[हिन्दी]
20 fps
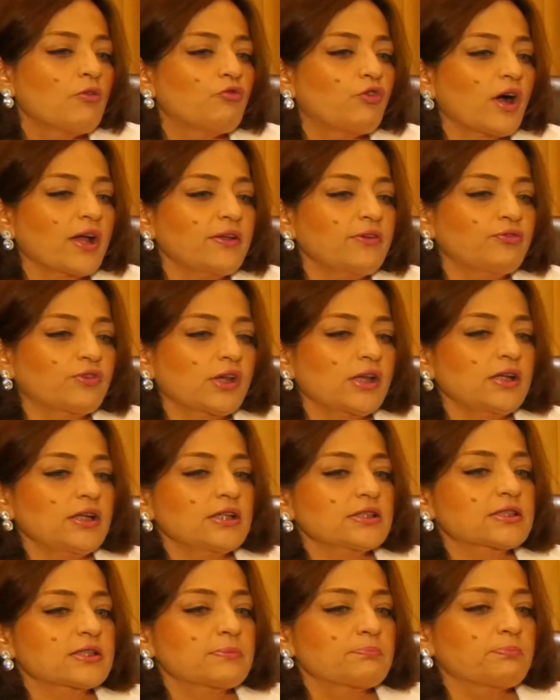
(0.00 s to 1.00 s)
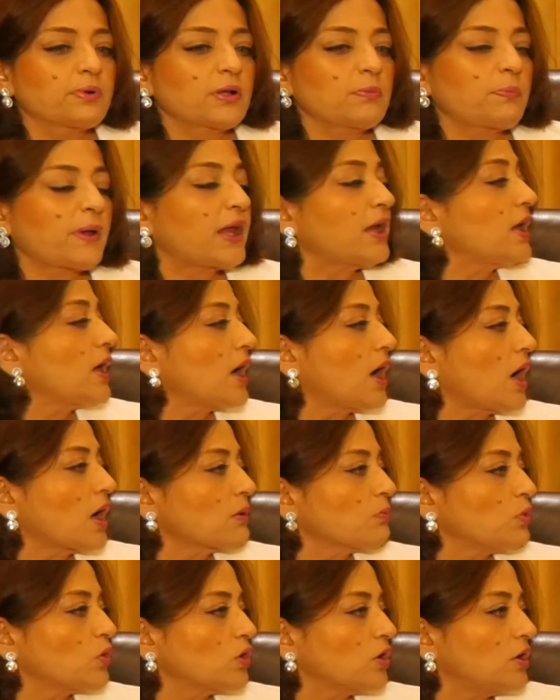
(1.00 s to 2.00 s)
वाइफ के लिए सिंपल पहले
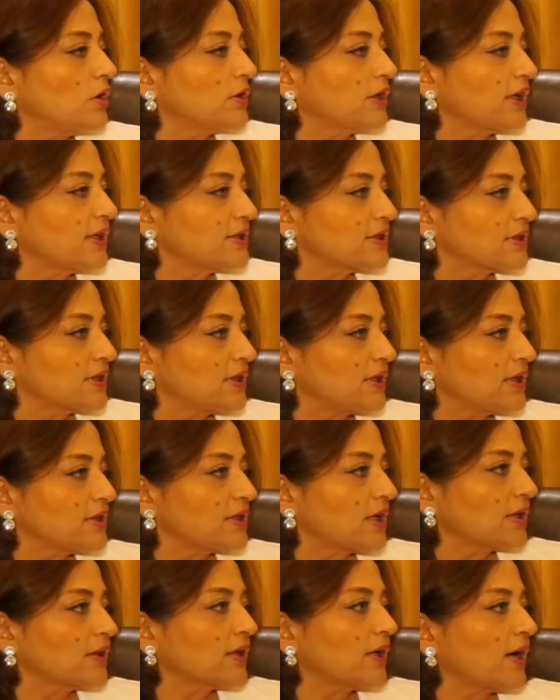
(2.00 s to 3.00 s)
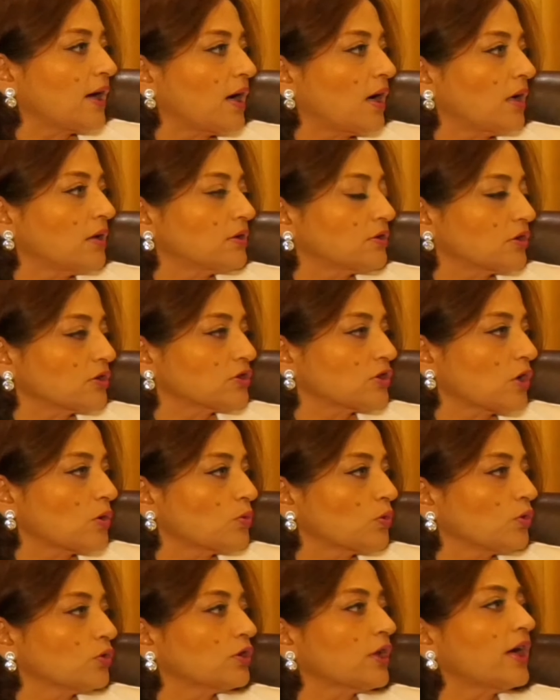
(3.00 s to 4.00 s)
हार्मोनल टेस्ट किए जाते हैं
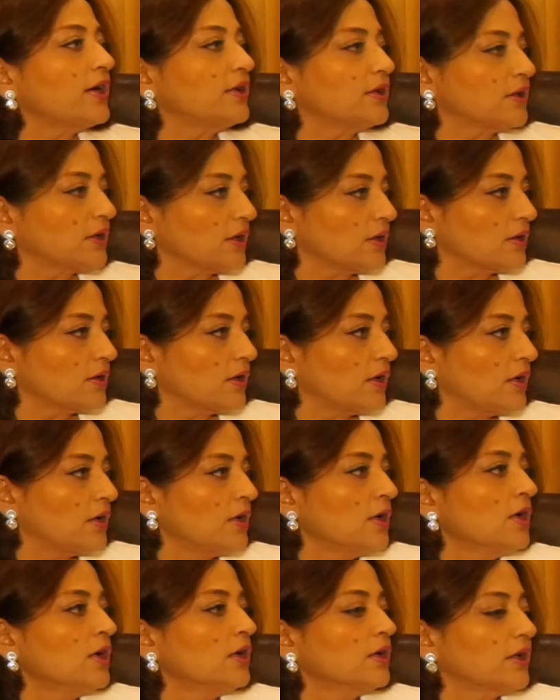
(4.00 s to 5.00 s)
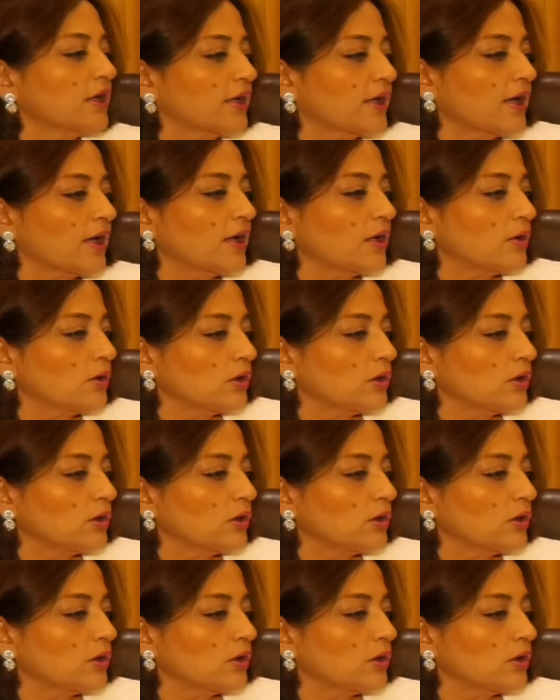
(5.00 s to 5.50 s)
अल्ट्रासाउंड होता है इंटरनल ठीक है